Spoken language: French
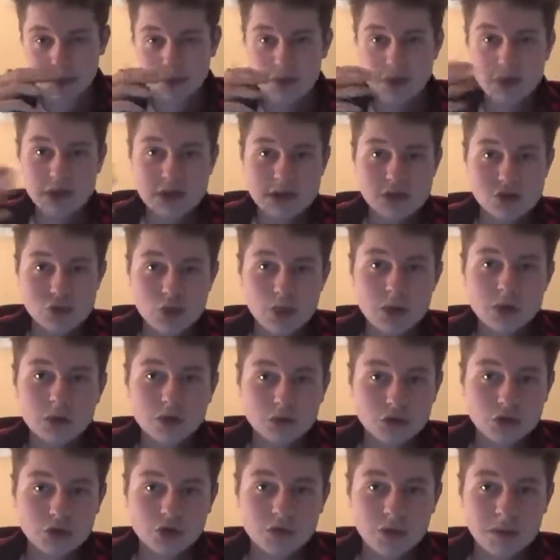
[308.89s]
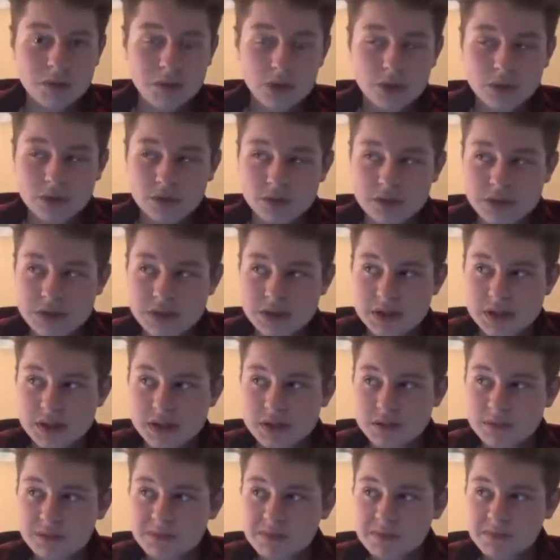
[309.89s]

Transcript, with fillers: les oies, donc je vais en prendre aussi.